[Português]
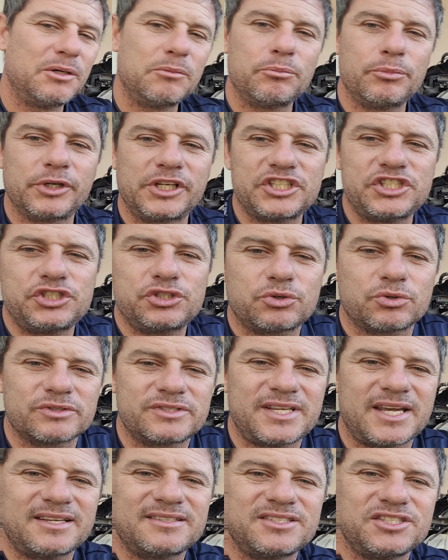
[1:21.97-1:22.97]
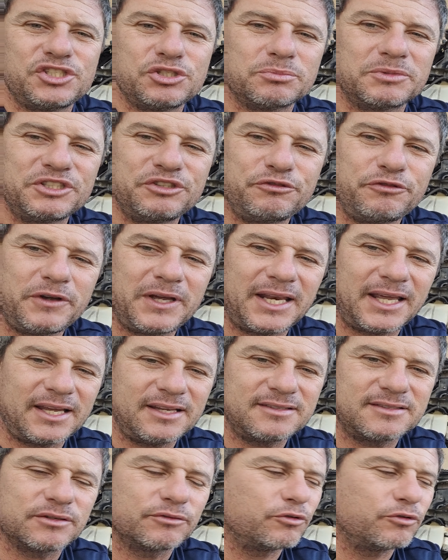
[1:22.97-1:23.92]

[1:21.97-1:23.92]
porque a gente consegue sentir uma diferença.